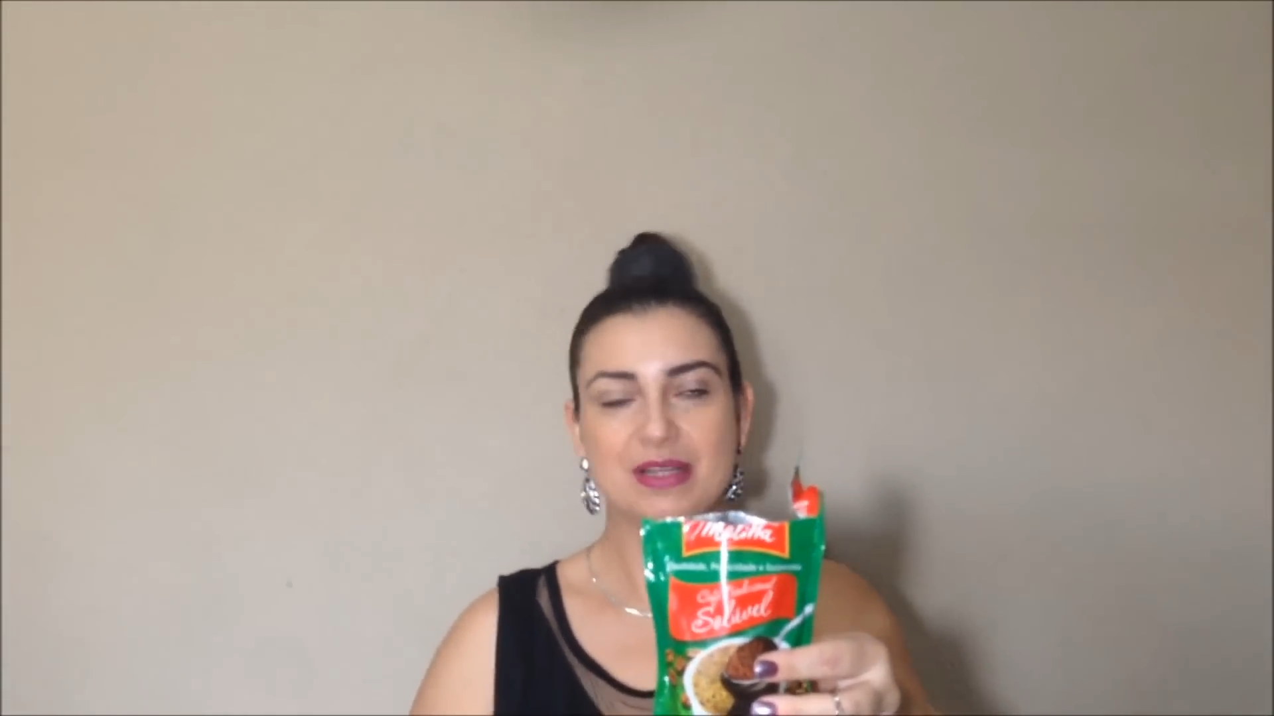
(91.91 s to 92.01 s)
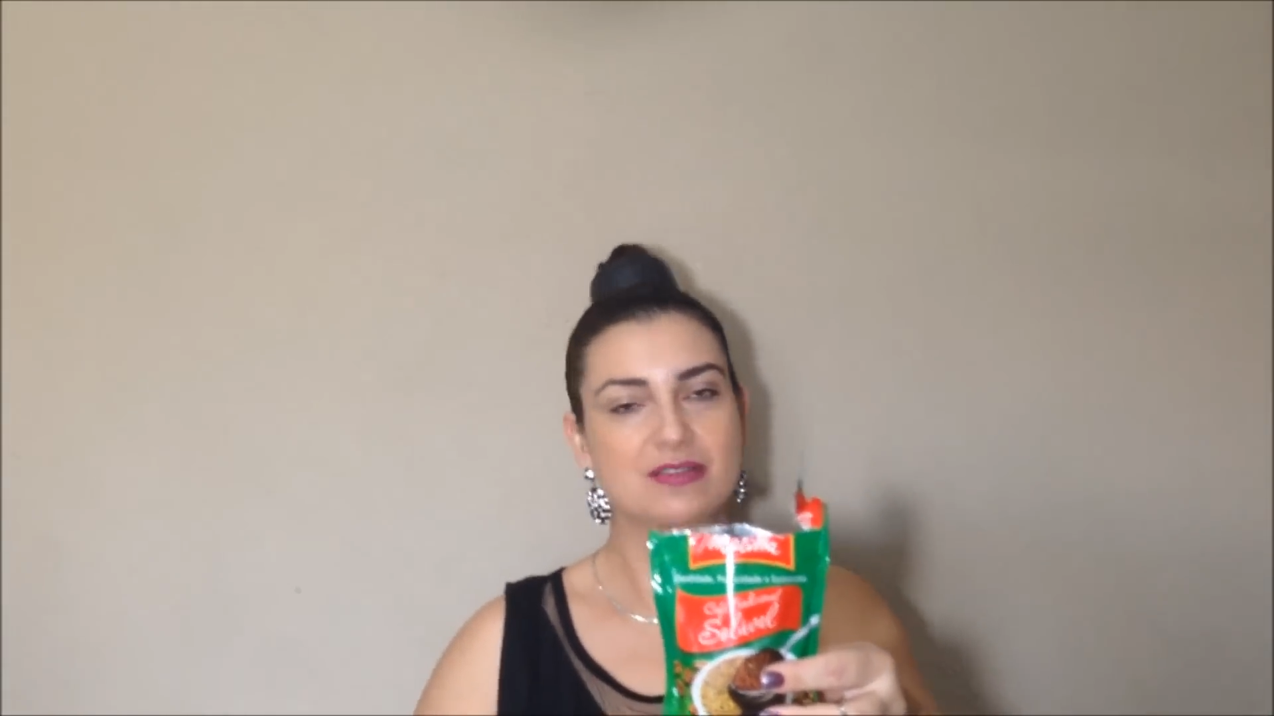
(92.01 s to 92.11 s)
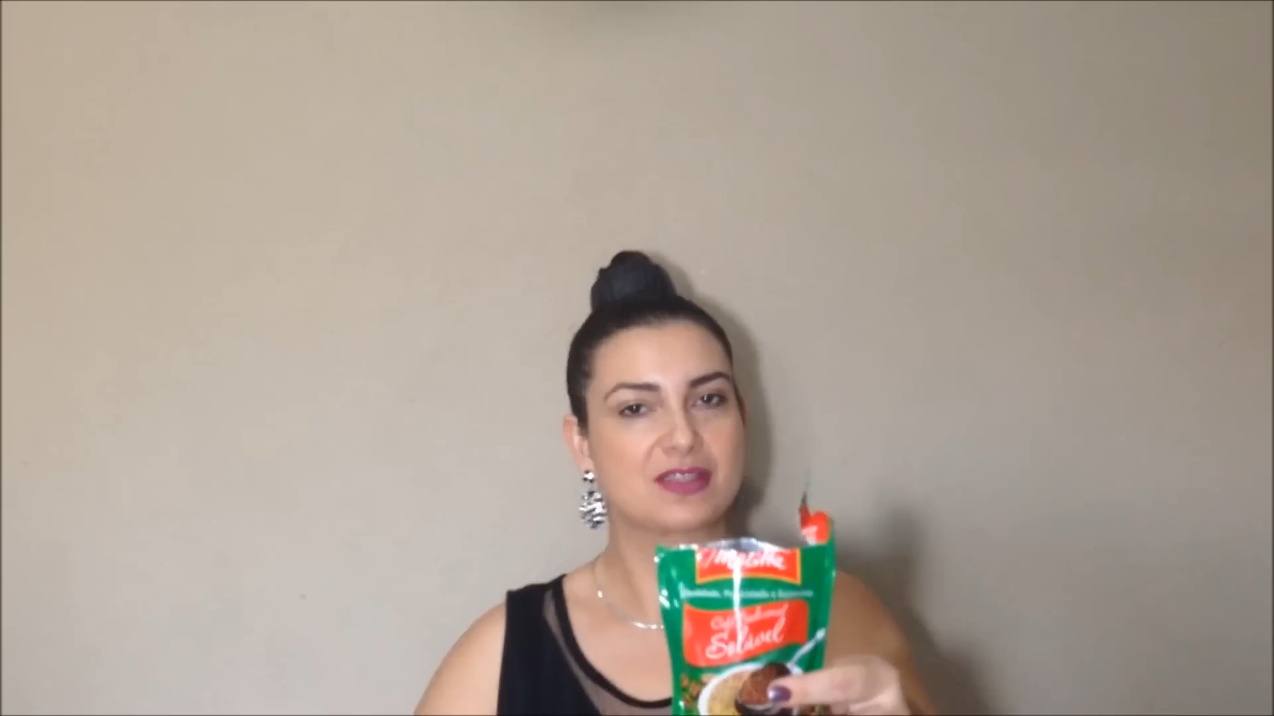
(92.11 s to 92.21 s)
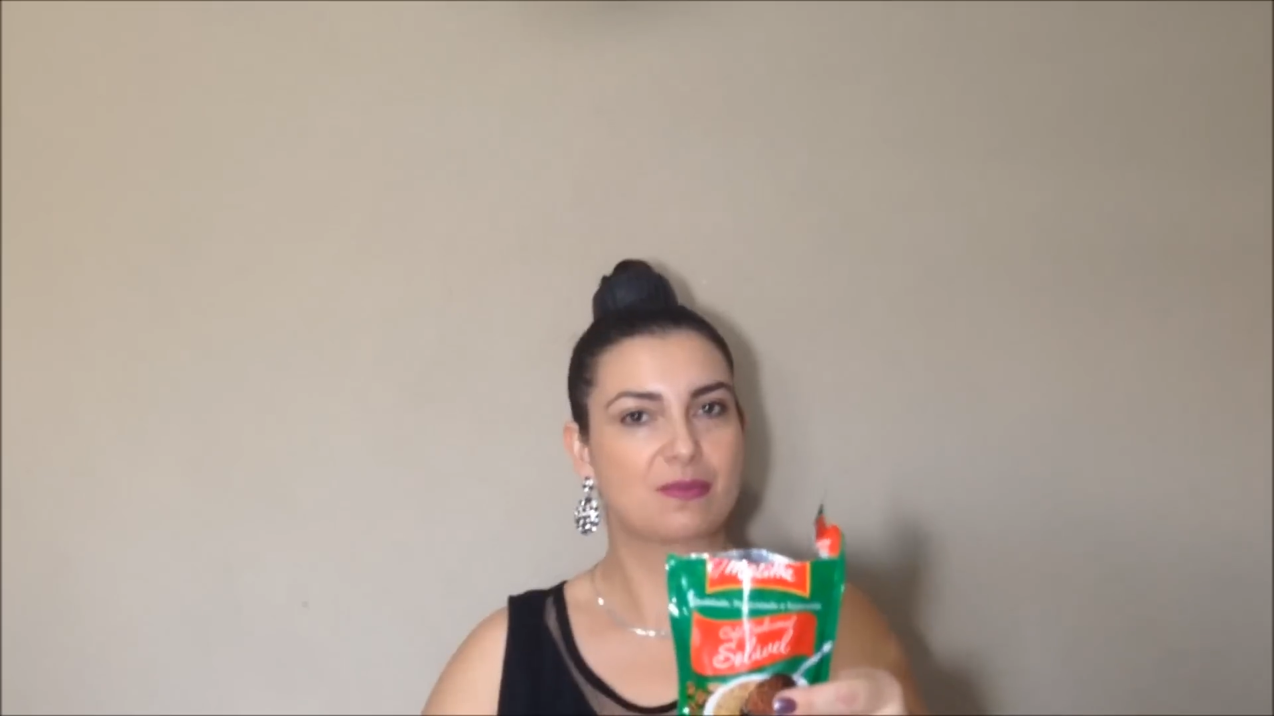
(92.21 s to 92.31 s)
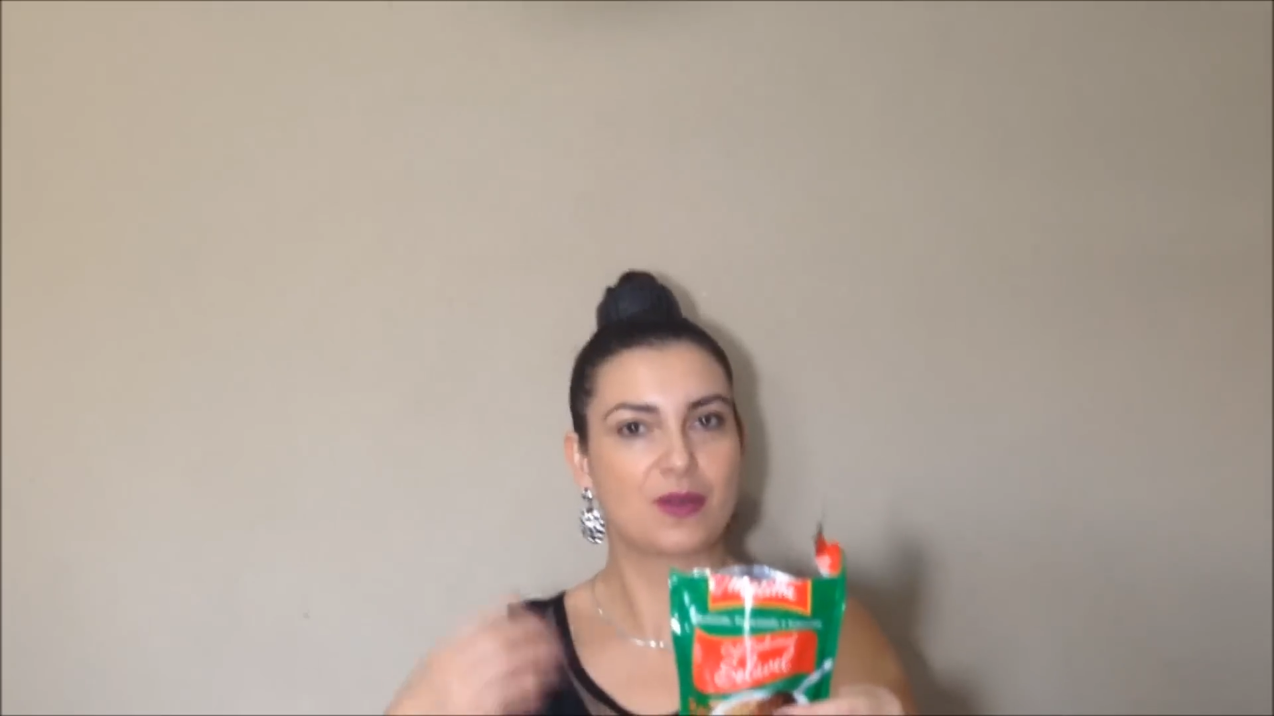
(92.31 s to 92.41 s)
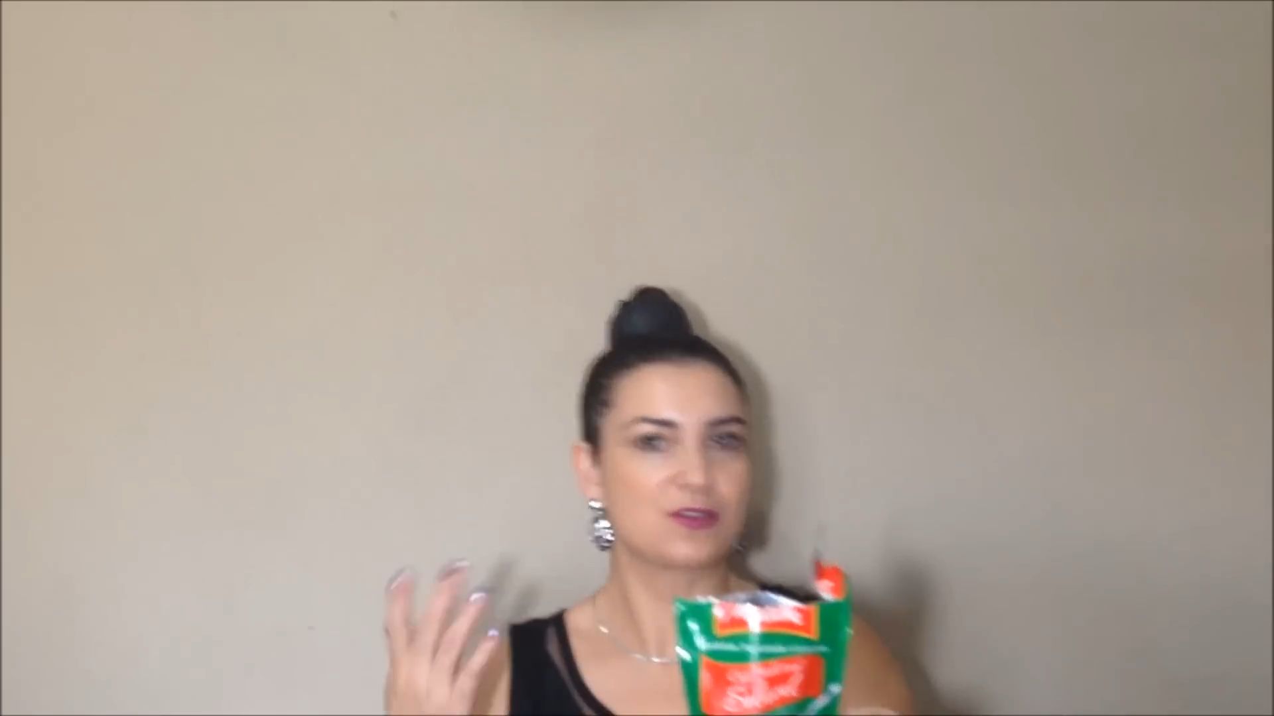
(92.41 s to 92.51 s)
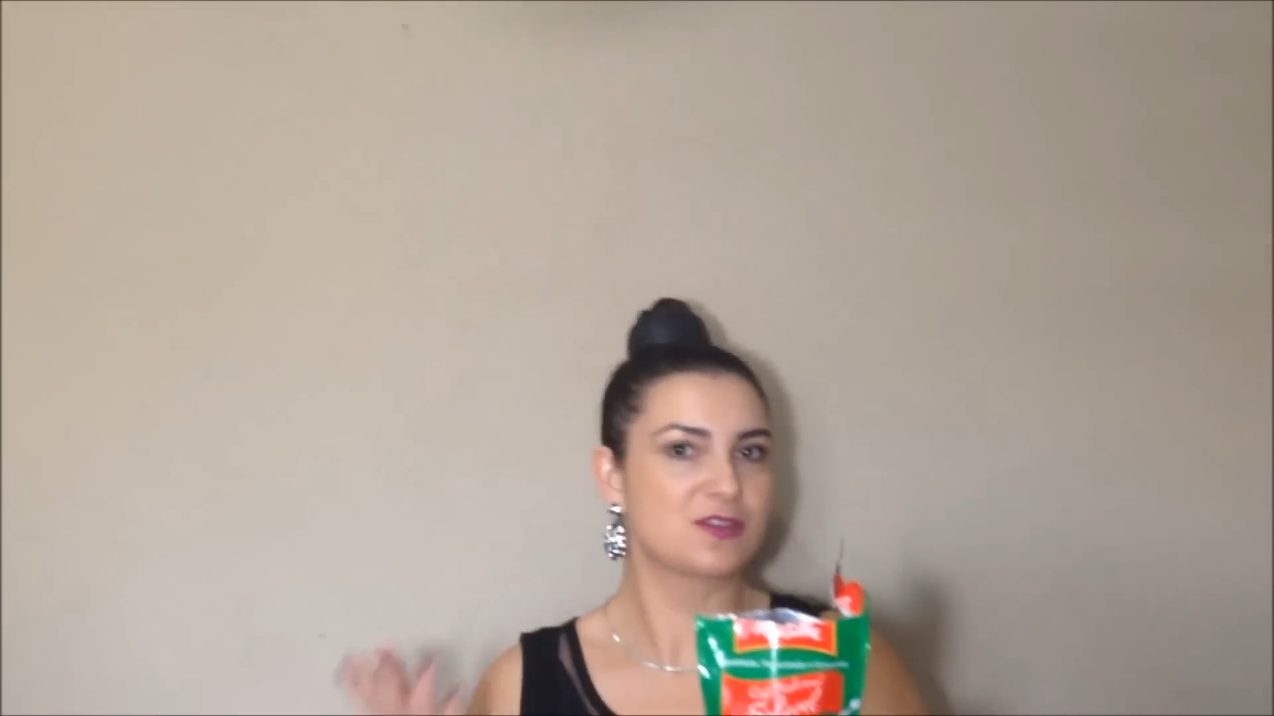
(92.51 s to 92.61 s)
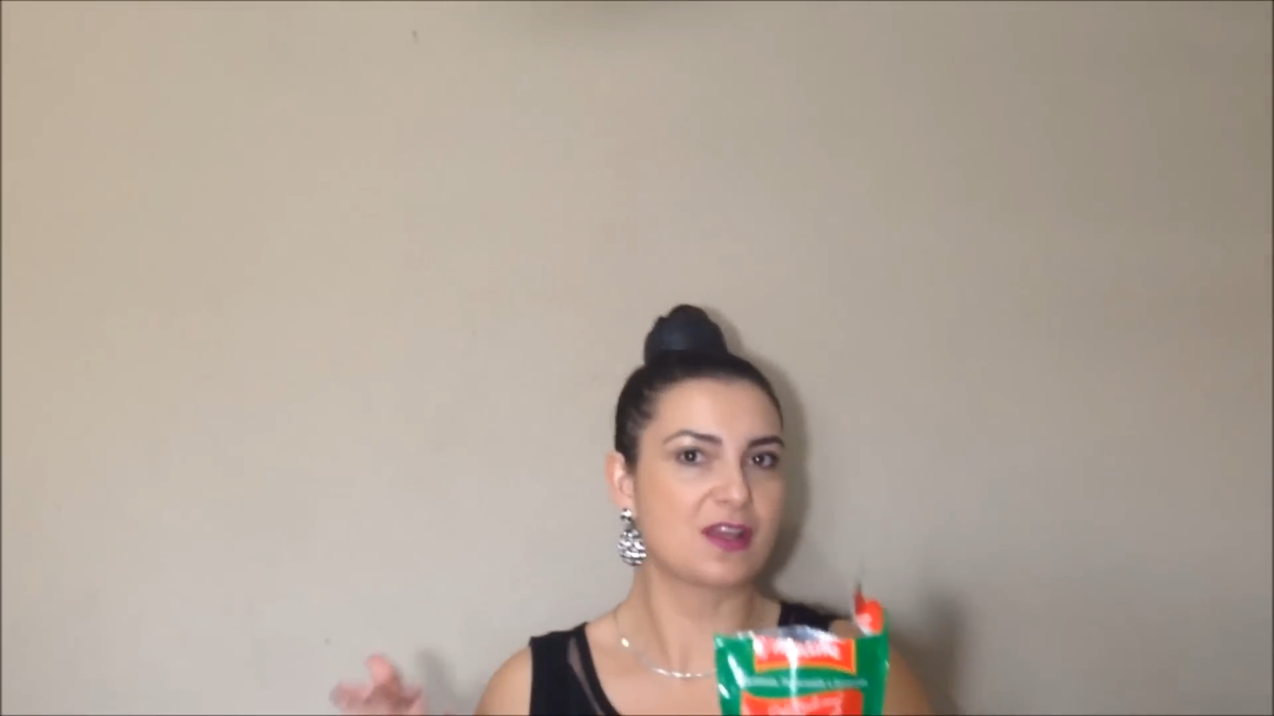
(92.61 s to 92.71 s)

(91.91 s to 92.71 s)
mas você pode